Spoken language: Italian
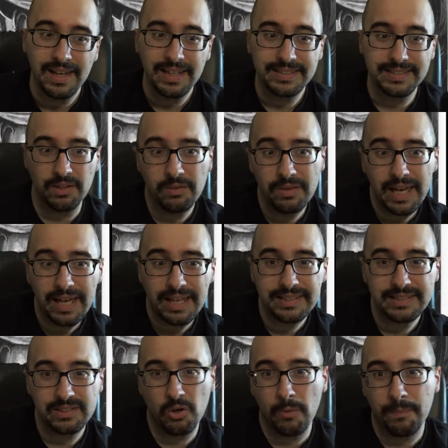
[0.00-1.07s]
Se non che
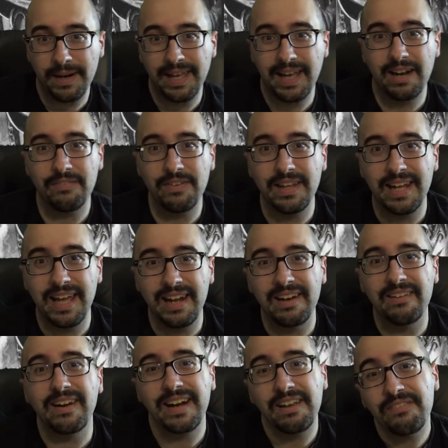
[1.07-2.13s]
scopre che alla fine
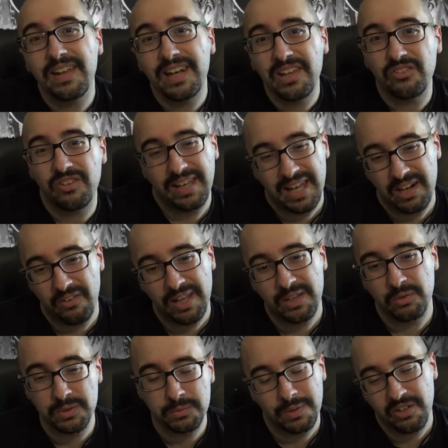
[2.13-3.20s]
il re Fenice che hanno
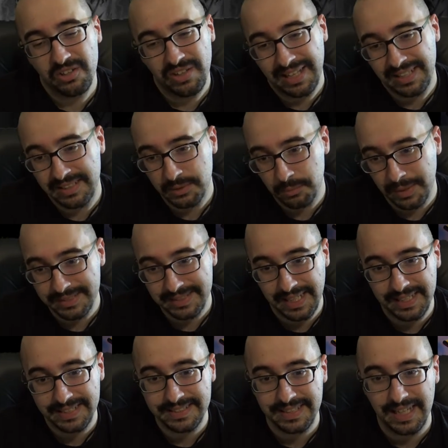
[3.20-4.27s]
letto in sua, in sua
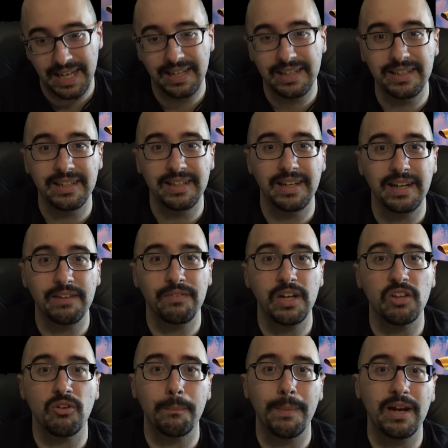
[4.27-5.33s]
assenza, eh, il re
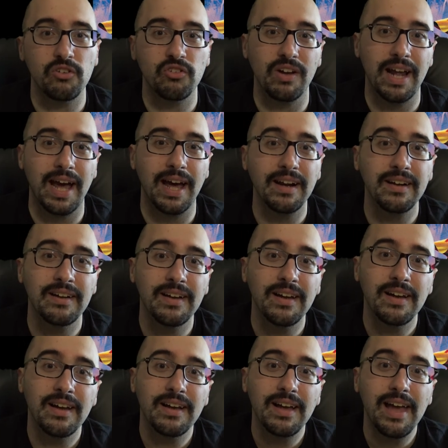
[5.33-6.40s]
Fenice Belshanar,
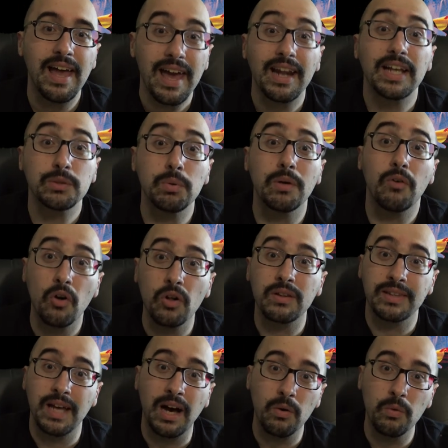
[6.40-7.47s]
era a sua
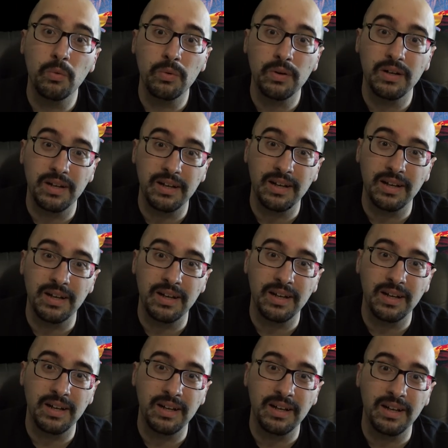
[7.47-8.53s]
volta un,
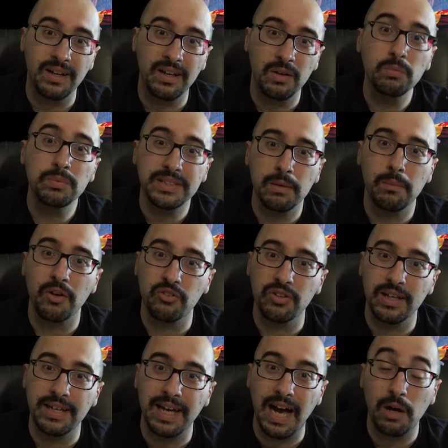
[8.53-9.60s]
uh, un seguace
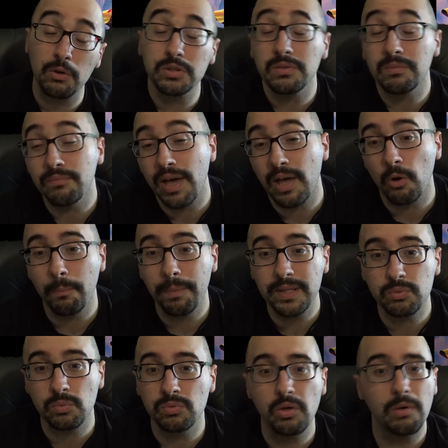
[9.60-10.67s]
del caos, vero o
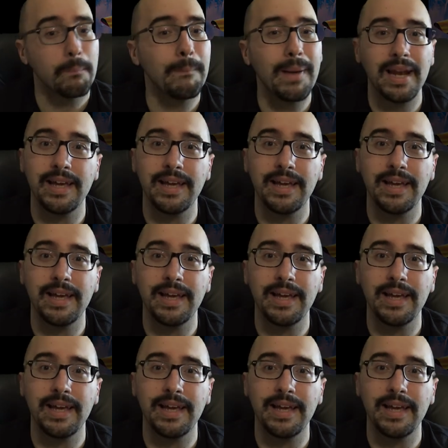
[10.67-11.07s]
presunto, ma